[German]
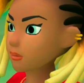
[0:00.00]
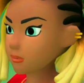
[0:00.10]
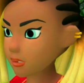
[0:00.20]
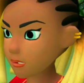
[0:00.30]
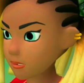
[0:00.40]

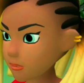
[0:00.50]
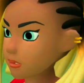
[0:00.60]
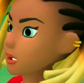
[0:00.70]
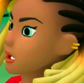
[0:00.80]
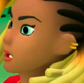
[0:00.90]
Später
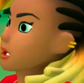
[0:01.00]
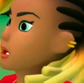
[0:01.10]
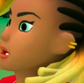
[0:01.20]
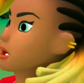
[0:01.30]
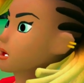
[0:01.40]

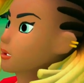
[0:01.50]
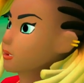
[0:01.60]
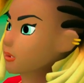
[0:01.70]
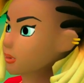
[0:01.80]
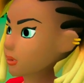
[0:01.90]
pflanzten sie sich
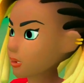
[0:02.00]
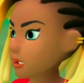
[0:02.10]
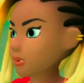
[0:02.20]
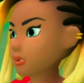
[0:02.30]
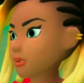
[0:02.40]
auf eine
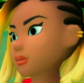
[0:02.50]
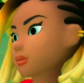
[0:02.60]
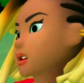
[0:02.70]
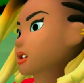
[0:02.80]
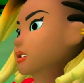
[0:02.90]
Wiese beim
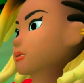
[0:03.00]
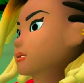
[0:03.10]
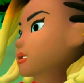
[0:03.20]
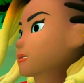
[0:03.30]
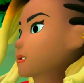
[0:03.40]

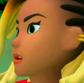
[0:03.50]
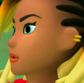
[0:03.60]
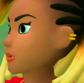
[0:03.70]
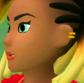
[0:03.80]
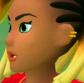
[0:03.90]
Ölberg mit
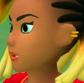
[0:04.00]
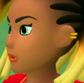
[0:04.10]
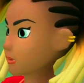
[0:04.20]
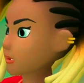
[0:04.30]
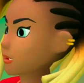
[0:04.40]
Blick auf den
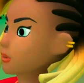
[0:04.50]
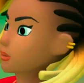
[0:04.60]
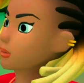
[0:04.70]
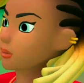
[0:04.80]
Tempel.